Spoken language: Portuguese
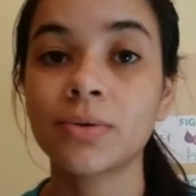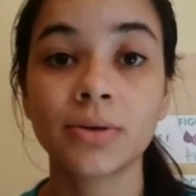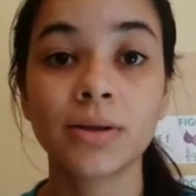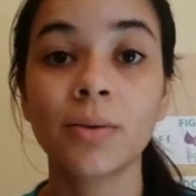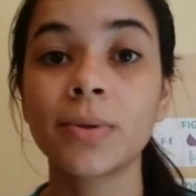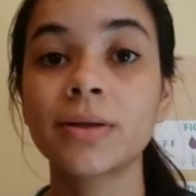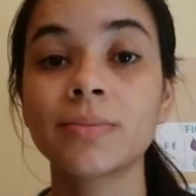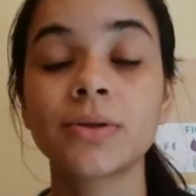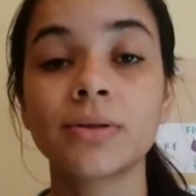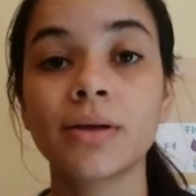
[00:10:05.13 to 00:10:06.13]
Nós não
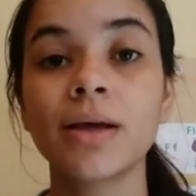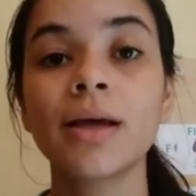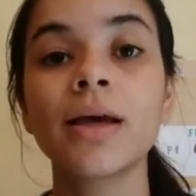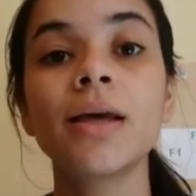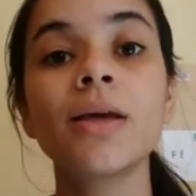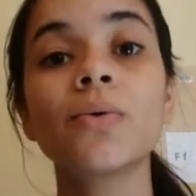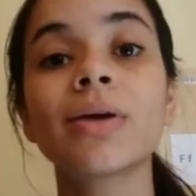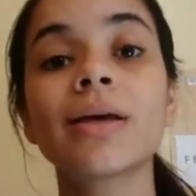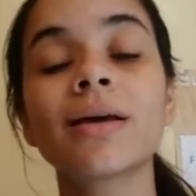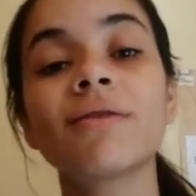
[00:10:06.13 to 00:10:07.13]
podemos. E o
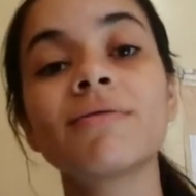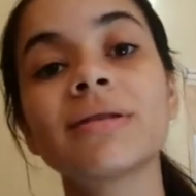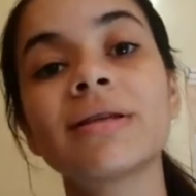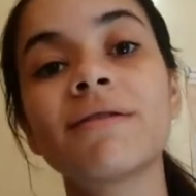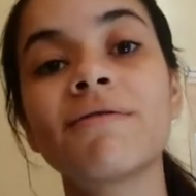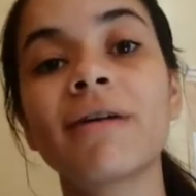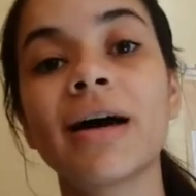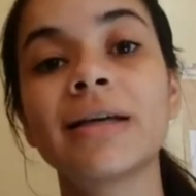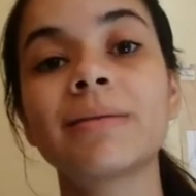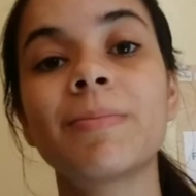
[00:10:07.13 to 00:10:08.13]
que que você
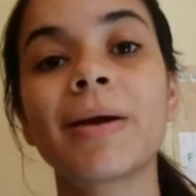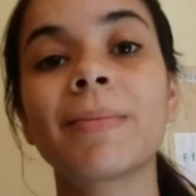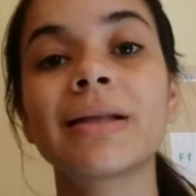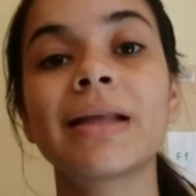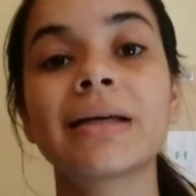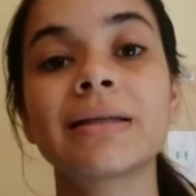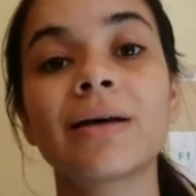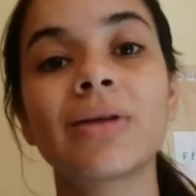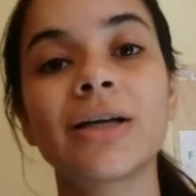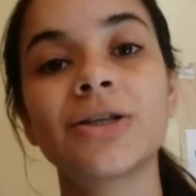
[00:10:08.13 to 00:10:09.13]
faz para matar a
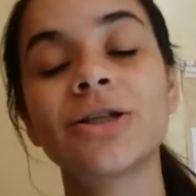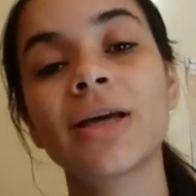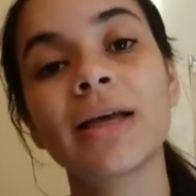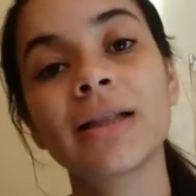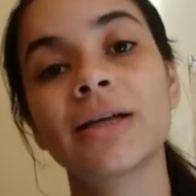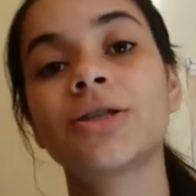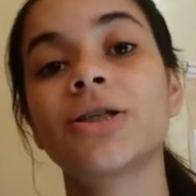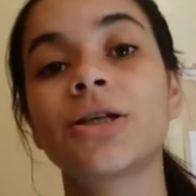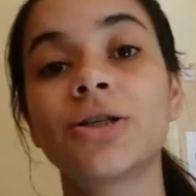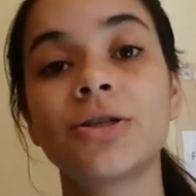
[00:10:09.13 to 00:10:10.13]
saudade de quem está
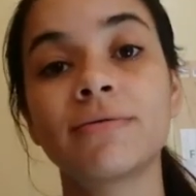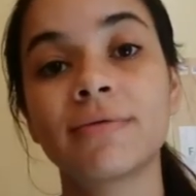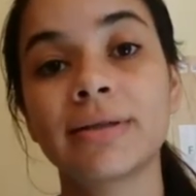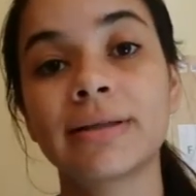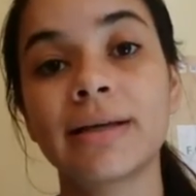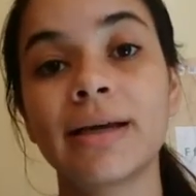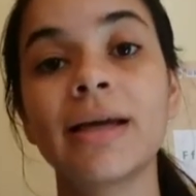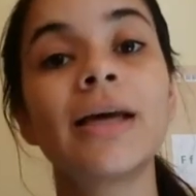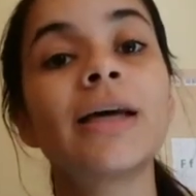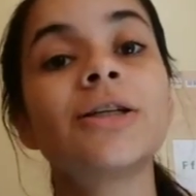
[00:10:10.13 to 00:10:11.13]
distante de você,
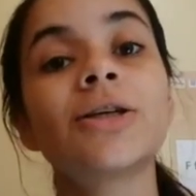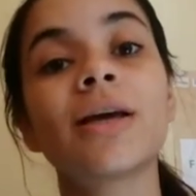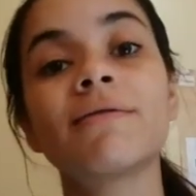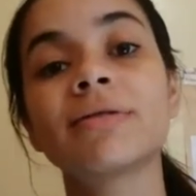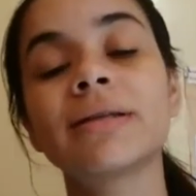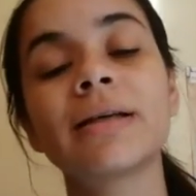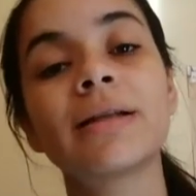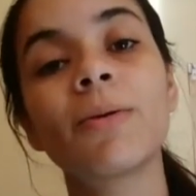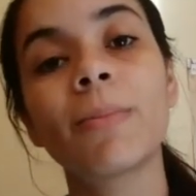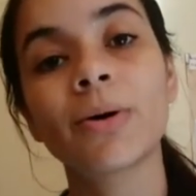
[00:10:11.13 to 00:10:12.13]
de quem você
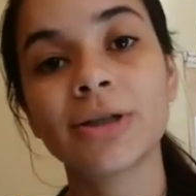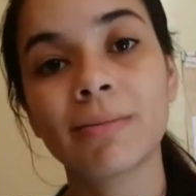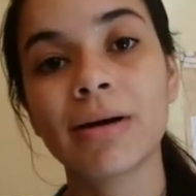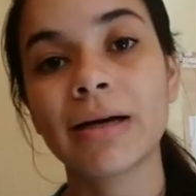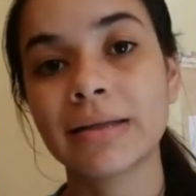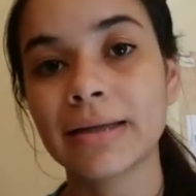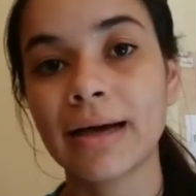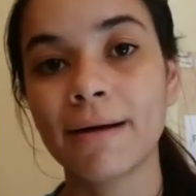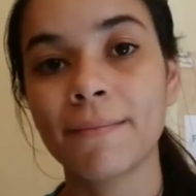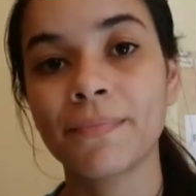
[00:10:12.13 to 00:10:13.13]
não pode
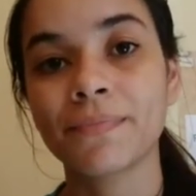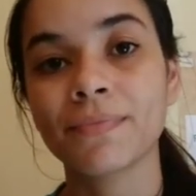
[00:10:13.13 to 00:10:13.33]
abraçar?